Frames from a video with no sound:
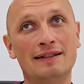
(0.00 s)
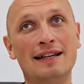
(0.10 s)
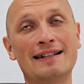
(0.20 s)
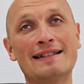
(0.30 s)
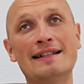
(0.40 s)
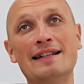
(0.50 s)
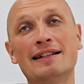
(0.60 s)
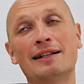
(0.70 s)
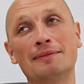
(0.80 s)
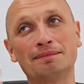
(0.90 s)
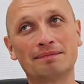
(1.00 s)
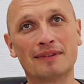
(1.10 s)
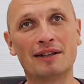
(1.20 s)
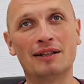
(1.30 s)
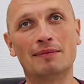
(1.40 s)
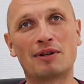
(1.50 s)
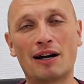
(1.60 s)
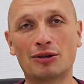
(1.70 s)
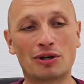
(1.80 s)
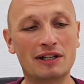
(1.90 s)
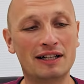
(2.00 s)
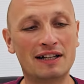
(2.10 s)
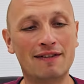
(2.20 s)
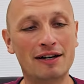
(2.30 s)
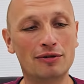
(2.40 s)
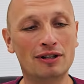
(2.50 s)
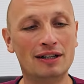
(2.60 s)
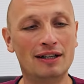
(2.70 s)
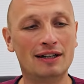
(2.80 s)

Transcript: тех стелек, э, про которые я говорю,